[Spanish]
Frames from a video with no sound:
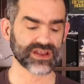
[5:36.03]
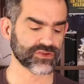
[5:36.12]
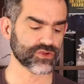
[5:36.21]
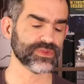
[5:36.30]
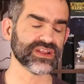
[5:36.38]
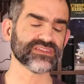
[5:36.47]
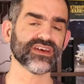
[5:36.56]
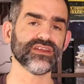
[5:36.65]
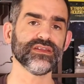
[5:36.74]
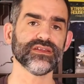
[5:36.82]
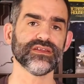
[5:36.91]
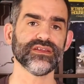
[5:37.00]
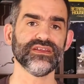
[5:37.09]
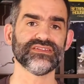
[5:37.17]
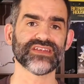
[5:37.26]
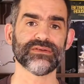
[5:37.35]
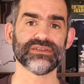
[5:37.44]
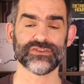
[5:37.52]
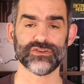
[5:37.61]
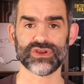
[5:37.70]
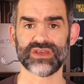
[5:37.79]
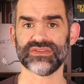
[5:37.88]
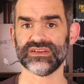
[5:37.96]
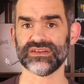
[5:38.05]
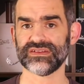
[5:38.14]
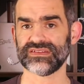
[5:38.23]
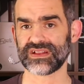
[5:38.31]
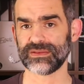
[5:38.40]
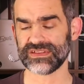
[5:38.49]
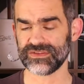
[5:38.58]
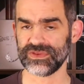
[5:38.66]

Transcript: reglas, lo miras ahí y sabes lo que hacer exactamente,